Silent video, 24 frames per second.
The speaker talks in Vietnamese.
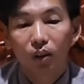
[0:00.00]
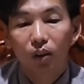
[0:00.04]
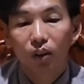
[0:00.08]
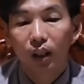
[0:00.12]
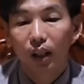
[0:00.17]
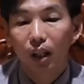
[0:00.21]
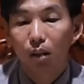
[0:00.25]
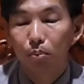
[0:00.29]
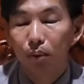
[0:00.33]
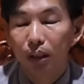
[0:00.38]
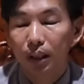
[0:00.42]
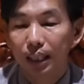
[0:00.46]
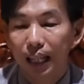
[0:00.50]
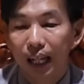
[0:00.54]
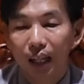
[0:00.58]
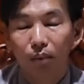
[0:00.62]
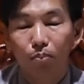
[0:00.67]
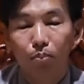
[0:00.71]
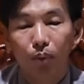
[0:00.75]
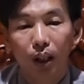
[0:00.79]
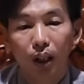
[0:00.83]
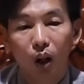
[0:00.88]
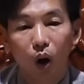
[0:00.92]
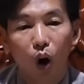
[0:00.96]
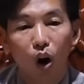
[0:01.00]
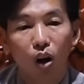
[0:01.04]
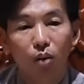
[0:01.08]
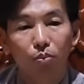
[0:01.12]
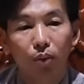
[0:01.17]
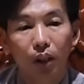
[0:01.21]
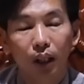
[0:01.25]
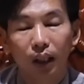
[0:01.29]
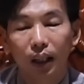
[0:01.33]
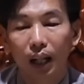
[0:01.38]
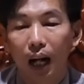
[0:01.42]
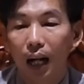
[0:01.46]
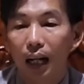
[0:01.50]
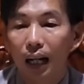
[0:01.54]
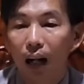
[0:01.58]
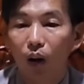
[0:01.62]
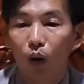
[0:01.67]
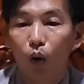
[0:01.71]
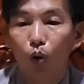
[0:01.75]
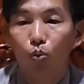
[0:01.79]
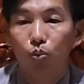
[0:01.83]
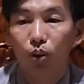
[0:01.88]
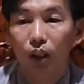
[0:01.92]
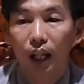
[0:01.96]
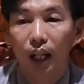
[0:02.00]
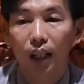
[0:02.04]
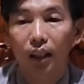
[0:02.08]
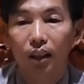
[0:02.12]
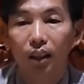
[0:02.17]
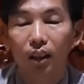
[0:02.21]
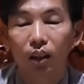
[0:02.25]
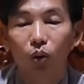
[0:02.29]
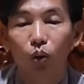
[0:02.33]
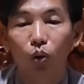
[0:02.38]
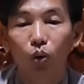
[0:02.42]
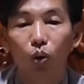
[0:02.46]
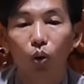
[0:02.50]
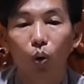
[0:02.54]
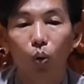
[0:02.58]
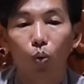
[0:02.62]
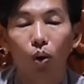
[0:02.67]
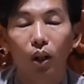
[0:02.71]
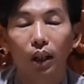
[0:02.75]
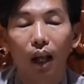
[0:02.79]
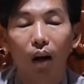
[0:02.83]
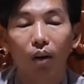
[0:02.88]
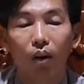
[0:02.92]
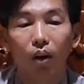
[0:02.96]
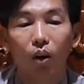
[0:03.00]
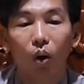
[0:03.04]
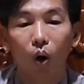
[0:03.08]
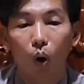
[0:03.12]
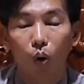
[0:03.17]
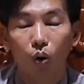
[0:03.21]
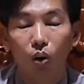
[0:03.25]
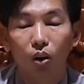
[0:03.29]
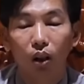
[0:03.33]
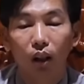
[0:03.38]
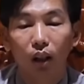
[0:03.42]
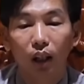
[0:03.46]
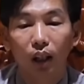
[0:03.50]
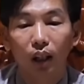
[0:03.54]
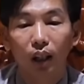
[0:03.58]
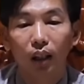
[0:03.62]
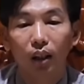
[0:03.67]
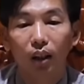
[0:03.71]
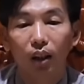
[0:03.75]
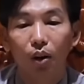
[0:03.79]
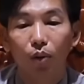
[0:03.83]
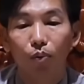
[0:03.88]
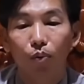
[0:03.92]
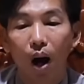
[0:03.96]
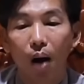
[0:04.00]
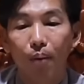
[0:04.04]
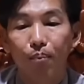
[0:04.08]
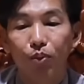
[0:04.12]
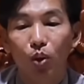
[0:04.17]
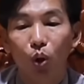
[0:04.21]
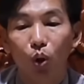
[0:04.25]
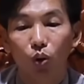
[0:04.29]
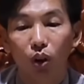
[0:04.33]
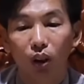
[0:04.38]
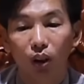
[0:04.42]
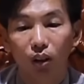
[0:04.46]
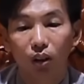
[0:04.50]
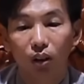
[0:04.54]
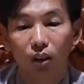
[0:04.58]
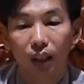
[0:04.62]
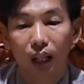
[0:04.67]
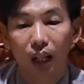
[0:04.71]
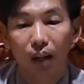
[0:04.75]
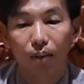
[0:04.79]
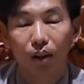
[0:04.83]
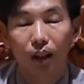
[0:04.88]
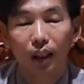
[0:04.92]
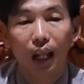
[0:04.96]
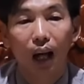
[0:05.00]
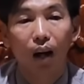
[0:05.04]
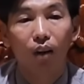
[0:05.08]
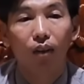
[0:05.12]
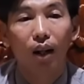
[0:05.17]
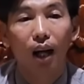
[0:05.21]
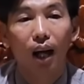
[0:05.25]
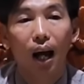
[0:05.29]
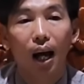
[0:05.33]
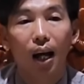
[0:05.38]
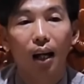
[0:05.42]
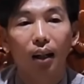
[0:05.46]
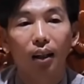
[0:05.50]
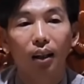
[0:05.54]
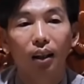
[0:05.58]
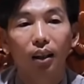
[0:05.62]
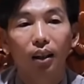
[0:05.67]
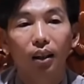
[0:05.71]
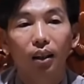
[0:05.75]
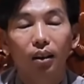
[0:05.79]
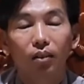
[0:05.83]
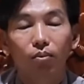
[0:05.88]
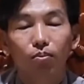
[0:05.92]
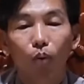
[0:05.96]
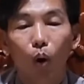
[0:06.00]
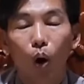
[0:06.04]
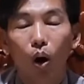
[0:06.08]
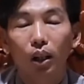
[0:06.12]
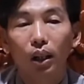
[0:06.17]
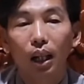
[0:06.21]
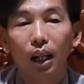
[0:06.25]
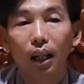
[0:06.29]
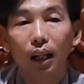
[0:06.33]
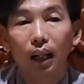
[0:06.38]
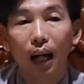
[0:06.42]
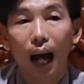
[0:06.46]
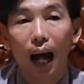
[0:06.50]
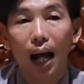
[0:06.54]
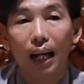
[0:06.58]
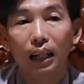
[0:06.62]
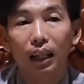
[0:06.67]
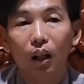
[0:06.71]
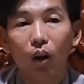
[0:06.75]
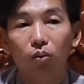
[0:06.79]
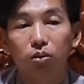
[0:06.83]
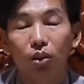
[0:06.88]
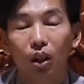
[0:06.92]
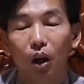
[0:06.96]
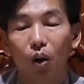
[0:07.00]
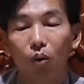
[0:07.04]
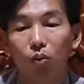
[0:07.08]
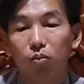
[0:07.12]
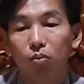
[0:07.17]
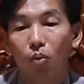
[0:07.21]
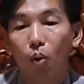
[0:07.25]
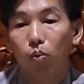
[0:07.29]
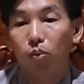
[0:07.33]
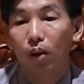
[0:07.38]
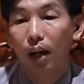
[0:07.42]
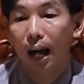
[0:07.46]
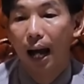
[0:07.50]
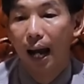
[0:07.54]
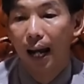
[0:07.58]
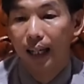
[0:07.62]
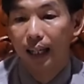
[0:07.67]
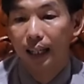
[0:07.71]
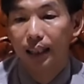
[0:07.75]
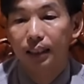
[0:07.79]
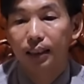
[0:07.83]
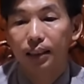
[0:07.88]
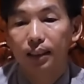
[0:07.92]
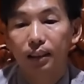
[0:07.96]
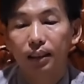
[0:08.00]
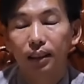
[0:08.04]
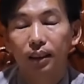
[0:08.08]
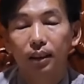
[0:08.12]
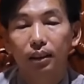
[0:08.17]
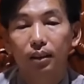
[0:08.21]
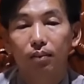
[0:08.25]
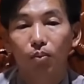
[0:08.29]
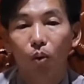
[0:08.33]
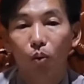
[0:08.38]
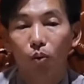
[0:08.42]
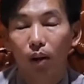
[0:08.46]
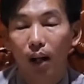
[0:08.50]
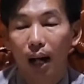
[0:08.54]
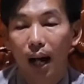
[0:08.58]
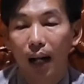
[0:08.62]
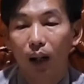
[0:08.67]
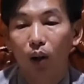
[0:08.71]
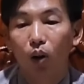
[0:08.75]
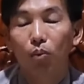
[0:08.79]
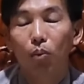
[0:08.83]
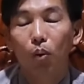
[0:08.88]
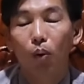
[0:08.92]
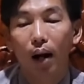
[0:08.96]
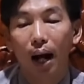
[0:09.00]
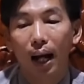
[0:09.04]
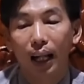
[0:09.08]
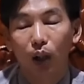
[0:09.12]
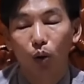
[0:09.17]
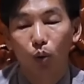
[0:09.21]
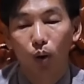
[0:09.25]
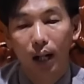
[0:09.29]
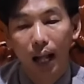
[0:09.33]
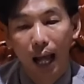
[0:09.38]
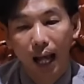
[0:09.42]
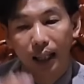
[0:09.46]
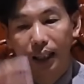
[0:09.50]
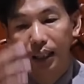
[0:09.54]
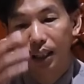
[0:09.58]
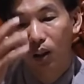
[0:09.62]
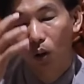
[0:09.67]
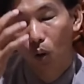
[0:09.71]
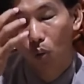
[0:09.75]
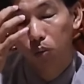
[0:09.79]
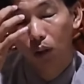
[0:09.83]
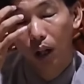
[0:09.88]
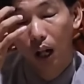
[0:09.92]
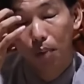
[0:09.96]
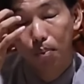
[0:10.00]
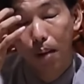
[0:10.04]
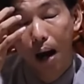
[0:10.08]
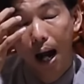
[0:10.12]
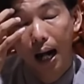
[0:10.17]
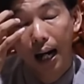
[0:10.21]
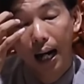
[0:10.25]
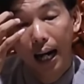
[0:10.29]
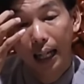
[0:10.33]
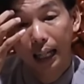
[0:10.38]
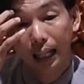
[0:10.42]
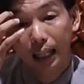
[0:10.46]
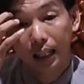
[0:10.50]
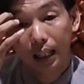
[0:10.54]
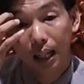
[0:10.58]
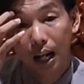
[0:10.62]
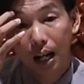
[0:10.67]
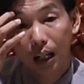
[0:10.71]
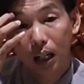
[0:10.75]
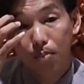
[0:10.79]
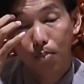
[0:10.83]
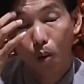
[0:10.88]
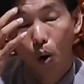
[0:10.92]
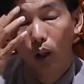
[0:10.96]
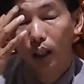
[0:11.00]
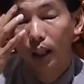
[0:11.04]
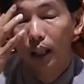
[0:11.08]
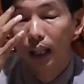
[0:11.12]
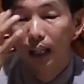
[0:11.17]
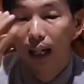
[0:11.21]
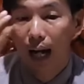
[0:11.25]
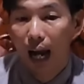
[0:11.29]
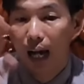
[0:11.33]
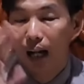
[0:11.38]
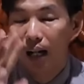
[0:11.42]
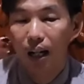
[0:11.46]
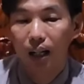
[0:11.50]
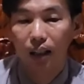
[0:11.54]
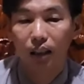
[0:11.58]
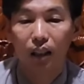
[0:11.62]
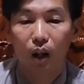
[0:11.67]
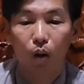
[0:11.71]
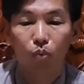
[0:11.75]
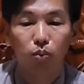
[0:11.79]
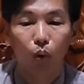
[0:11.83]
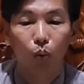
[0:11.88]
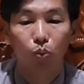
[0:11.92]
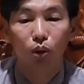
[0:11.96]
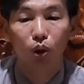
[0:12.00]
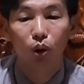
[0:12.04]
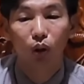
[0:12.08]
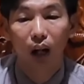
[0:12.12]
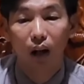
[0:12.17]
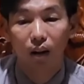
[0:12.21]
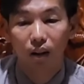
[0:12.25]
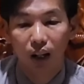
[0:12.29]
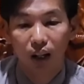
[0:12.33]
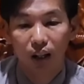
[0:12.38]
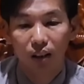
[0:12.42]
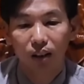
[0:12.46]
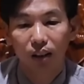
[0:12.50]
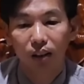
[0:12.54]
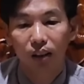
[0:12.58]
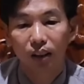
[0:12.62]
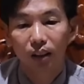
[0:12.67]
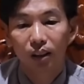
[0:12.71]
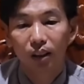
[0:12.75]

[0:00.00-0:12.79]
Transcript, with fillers: có nghĩa là mình tranh mình đọt mình cỡ nào cũng chết nhưng cuối cùng bác tạo đã ngộ được cái pháp vô thường và bác tạo đã bỏ tất cả trong vòng một ngày một ngày nói một ngày thì quá đáng chứ cũng cỡ ba ngày trở lại là bỏ tất cả hết không đụng vô nào hết